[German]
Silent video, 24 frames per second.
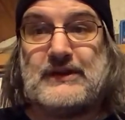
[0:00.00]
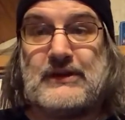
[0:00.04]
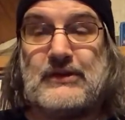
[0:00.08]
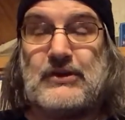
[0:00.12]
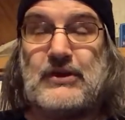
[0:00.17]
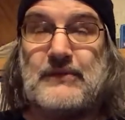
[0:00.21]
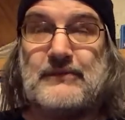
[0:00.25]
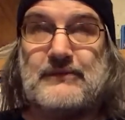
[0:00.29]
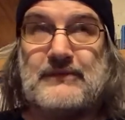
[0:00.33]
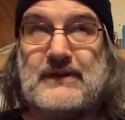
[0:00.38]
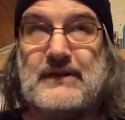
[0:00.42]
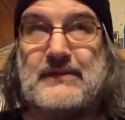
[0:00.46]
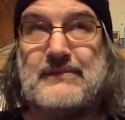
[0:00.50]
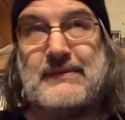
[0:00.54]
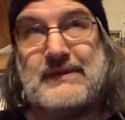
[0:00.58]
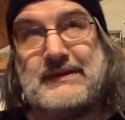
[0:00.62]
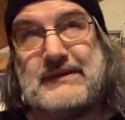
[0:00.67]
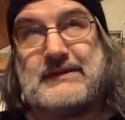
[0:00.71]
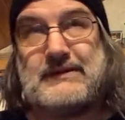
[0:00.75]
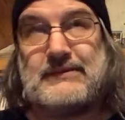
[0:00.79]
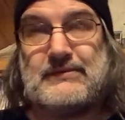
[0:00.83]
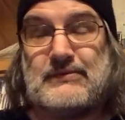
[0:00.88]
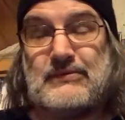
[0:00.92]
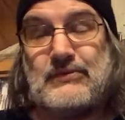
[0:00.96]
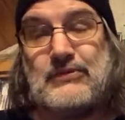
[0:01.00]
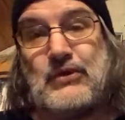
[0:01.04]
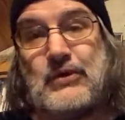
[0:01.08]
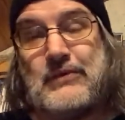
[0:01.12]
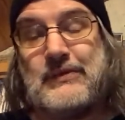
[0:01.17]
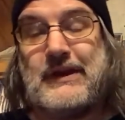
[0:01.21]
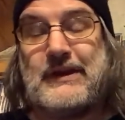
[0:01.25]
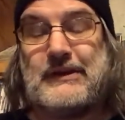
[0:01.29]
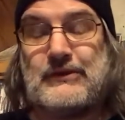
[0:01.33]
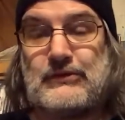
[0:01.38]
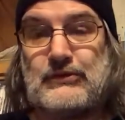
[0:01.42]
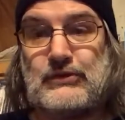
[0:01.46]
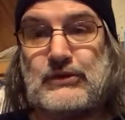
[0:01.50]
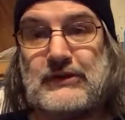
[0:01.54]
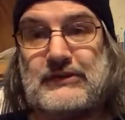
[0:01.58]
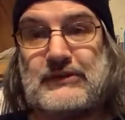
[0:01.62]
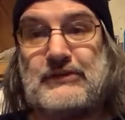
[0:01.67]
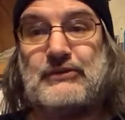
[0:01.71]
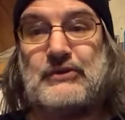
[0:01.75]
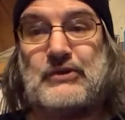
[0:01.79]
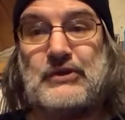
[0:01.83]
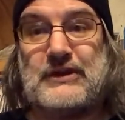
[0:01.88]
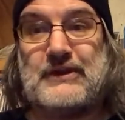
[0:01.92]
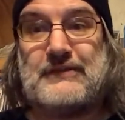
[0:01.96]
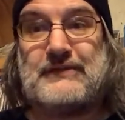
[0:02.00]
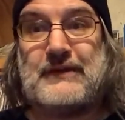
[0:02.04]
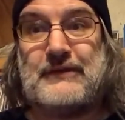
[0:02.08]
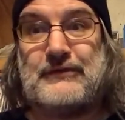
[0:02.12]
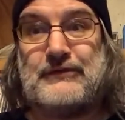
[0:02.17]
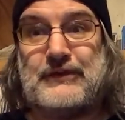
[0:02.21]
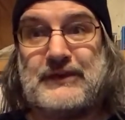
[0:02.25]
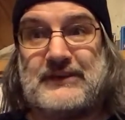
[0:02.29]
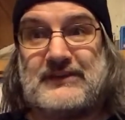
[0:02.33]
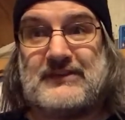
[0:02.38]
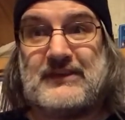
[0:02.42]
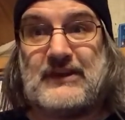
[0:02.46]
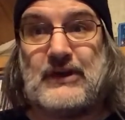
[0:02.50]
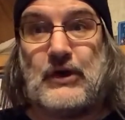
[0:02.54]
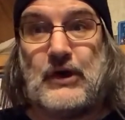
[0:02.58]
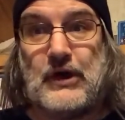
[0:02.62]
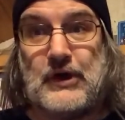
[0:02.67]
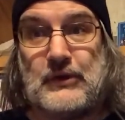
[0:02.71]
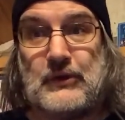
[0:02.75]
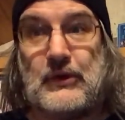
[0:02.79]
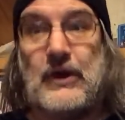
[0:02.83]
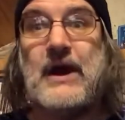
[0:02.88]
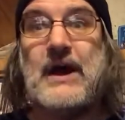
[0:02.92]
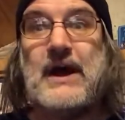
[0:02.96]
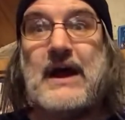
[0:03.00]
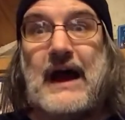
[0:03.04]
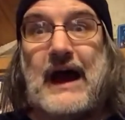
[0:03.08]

Dann kommen wir mit Umrechnungskurs auf ungefähr 40 Euro.